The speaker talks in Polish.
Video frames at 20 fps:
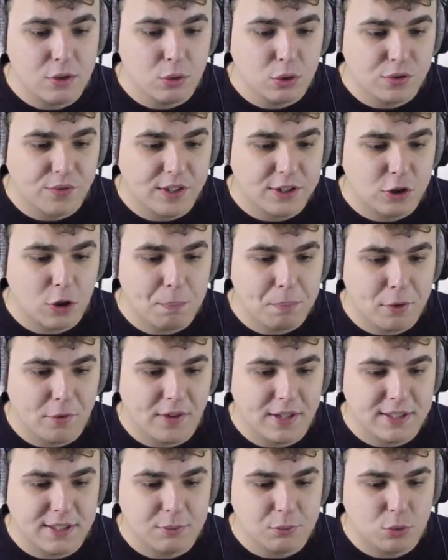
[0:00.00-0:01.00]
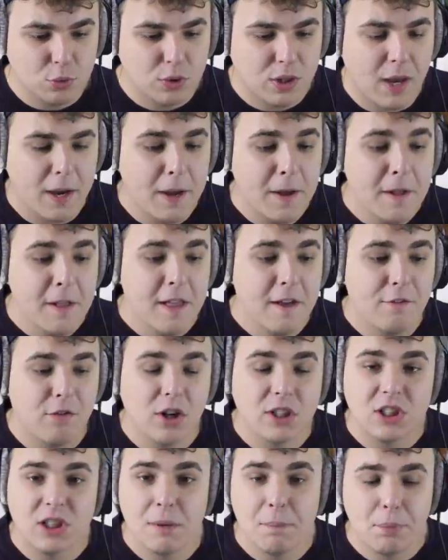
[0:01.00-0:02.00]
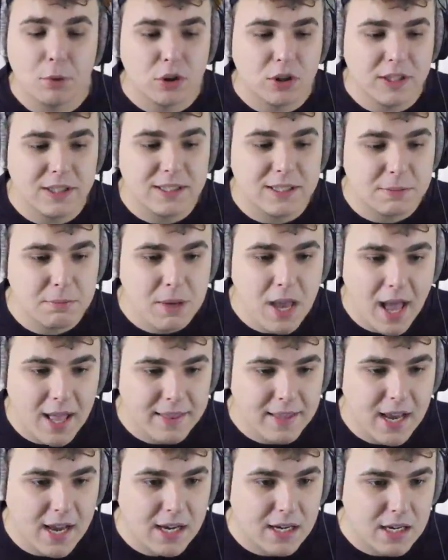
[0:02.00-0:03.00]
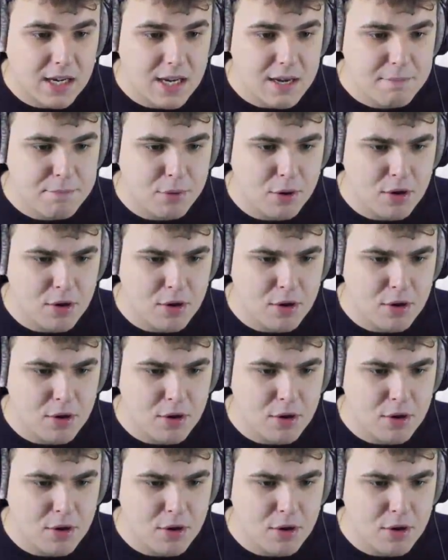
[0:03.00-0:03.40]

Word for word: już was oprowadzam tutaj właśnie po tych zmianach, e,